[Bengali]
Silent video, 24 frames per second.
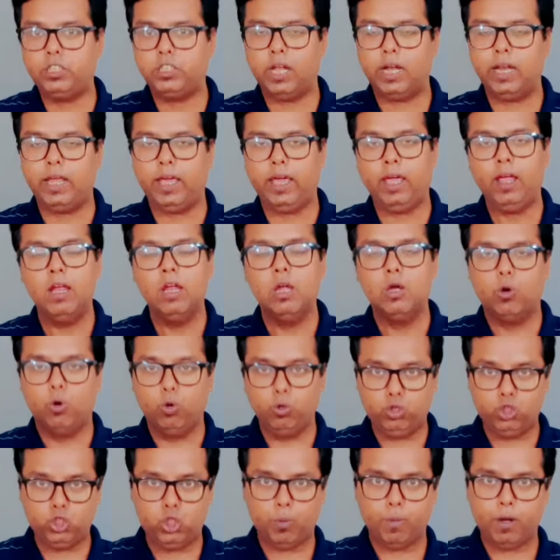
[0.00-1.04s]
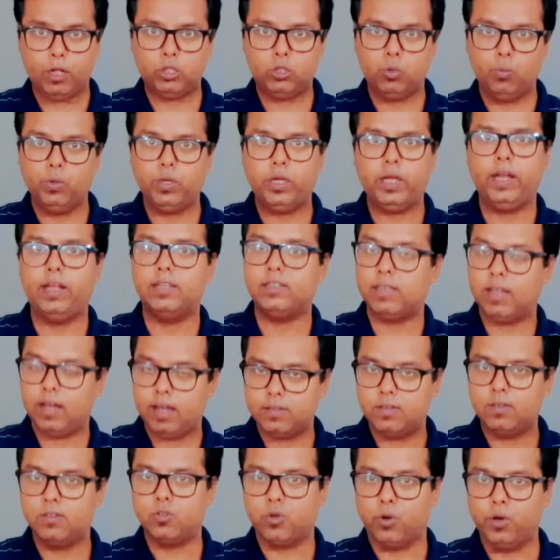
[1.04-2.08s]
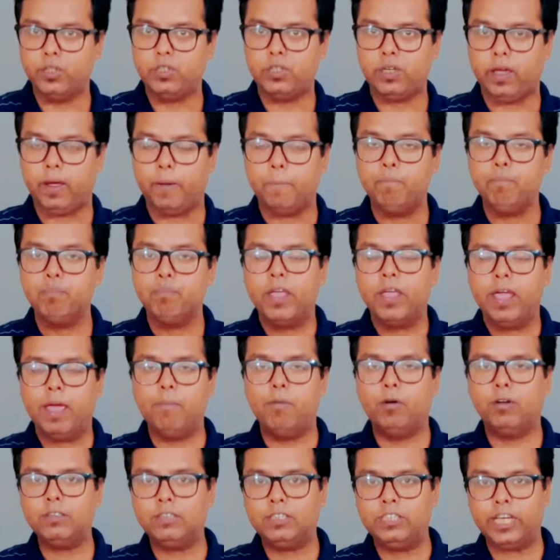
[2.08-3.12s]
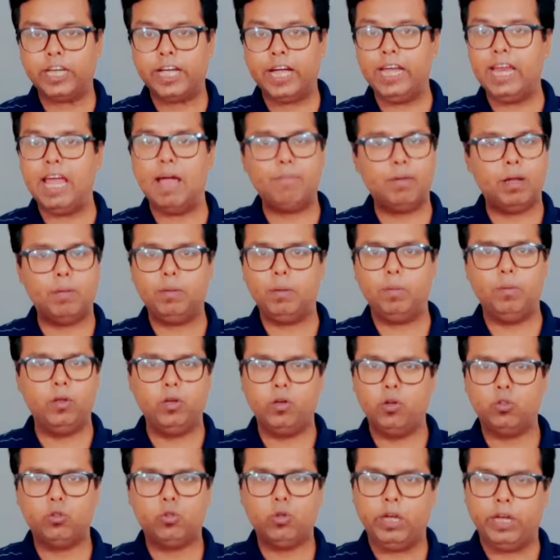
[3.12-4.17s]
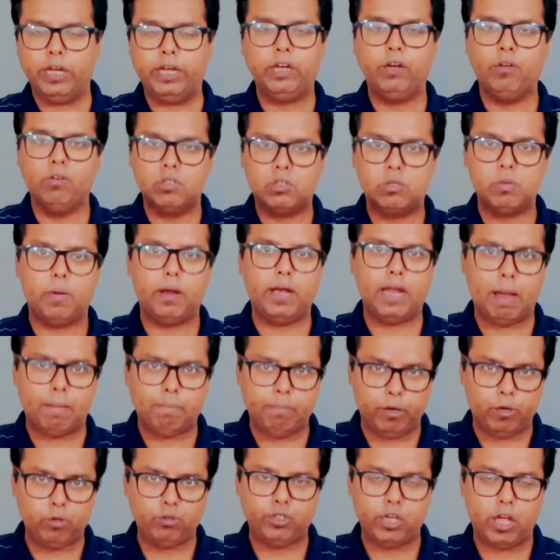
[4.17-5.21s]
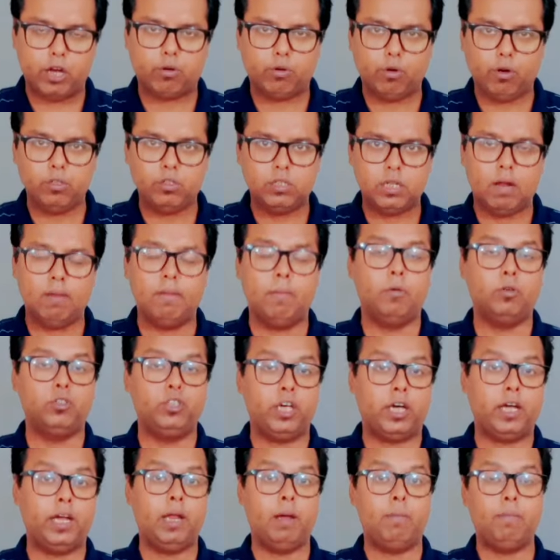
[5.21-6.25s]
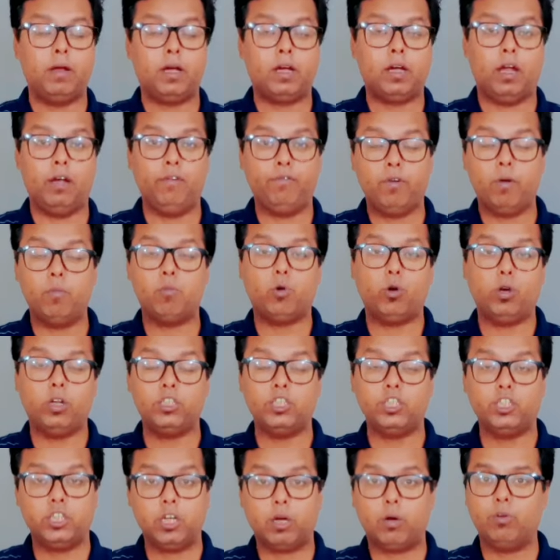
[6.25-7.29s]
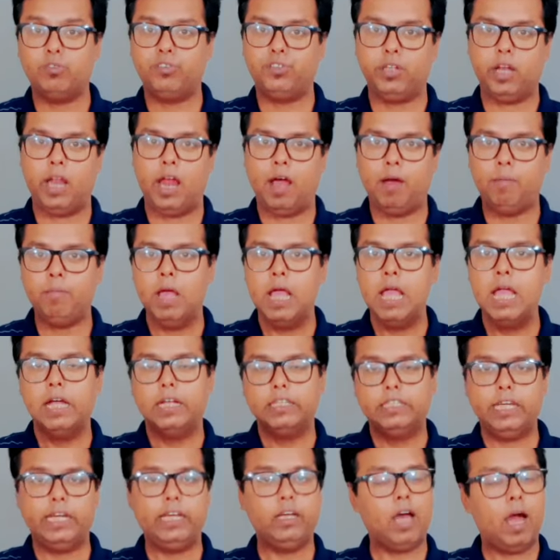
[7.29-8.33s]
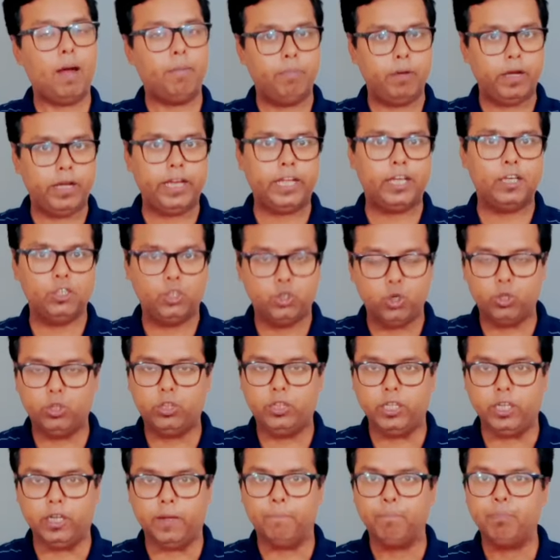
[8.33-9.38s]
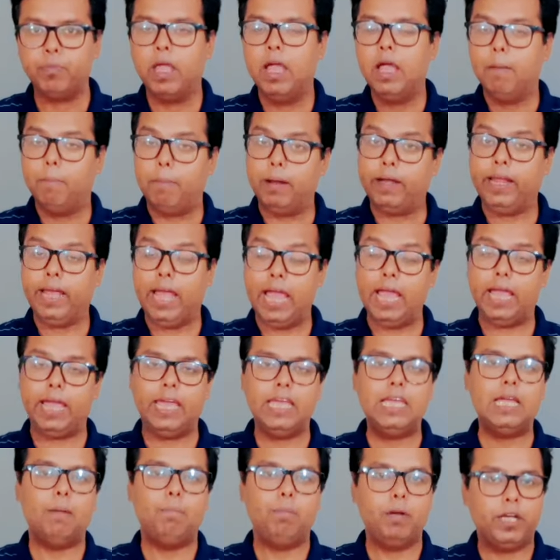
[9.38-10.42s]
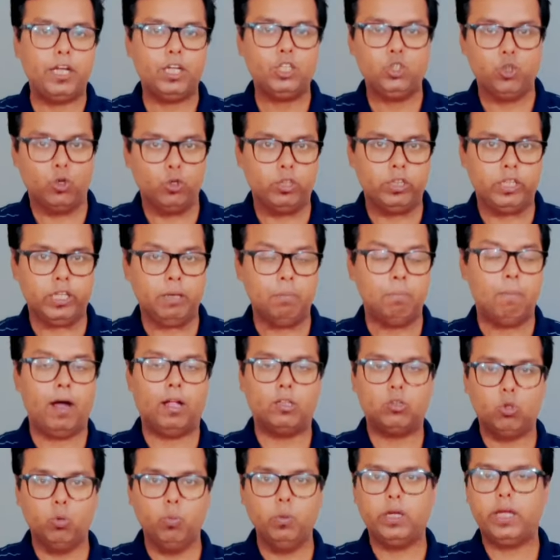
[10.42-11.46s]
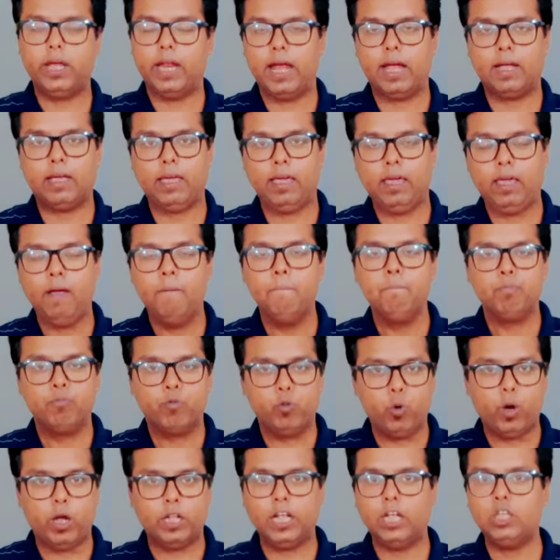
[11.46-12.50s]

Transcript: সালে উচ্চ মাধ্যমিকের রেজাল্ট আসতে চলেছে এবং সেখানে আমরা বিভিন্ন তো লিডিং নিউজ পেপারে আপডেটও শেয়ার করেছিলাম এবং সেখানে আমরা কনফার্ম করার চেষ্টা করছিলাম যে এই আপডেটটা কি সত্যি বাট হ্যাঁ এই আপডেটটা সত্যি মাধ্যমিকের আগে দু